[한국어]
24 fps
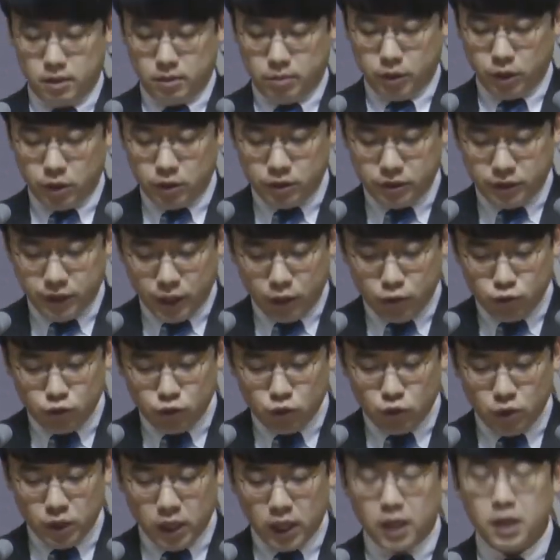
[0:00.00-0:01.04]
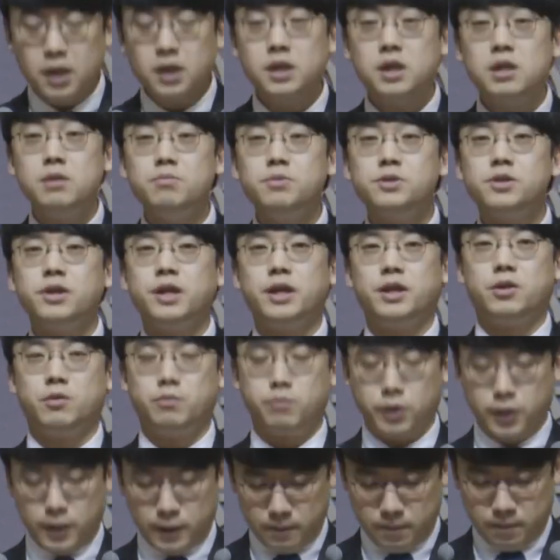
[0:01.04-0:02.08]
별들의 운동에 힘써야
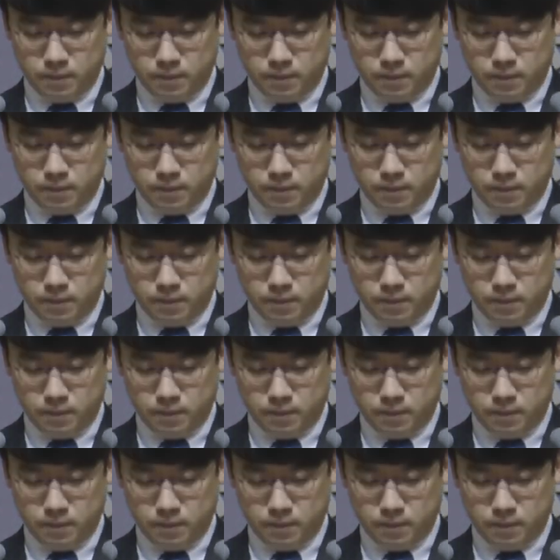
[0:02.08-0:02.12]
됩니다.